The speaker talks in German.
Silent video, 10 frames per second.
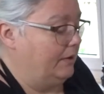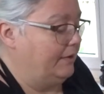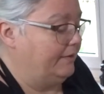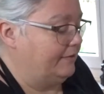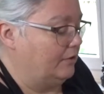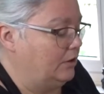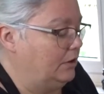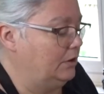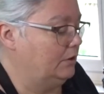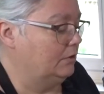Es soll
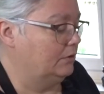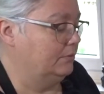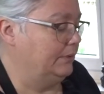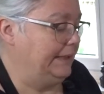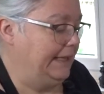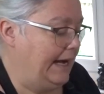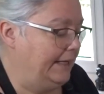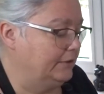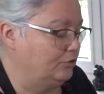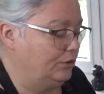ähm, ja
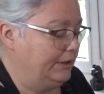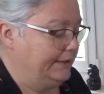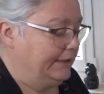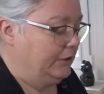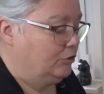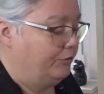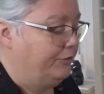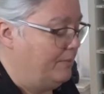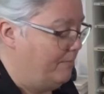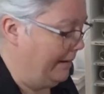natürlich eine
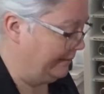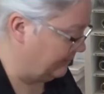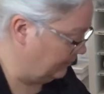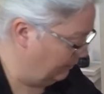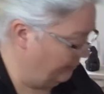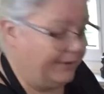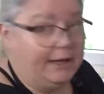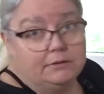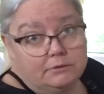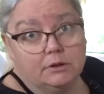Kartoffelmasse
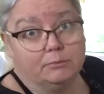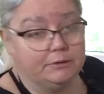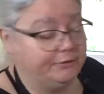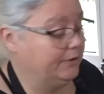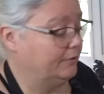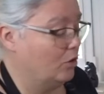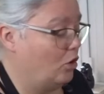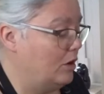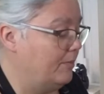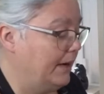werden, damit wir diese
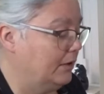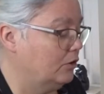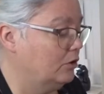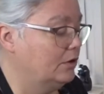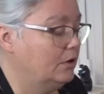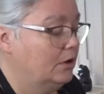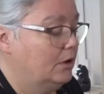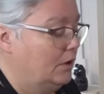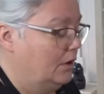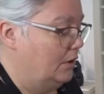Rolle machen können.
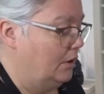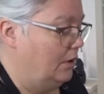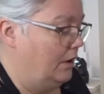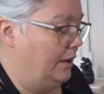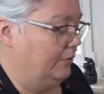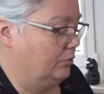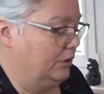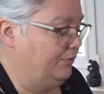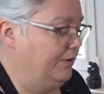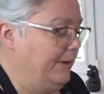Also
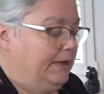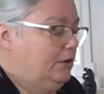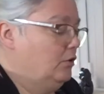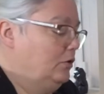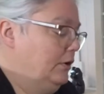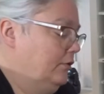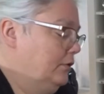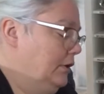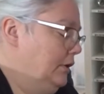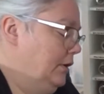nicht wir machen die Rolle,
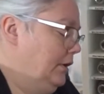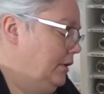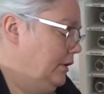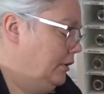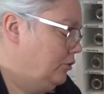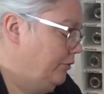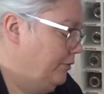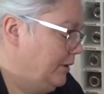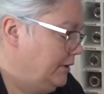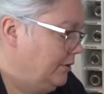sondern die Kartoffel
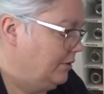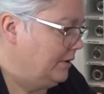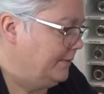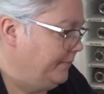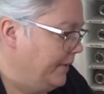macht die Rolle.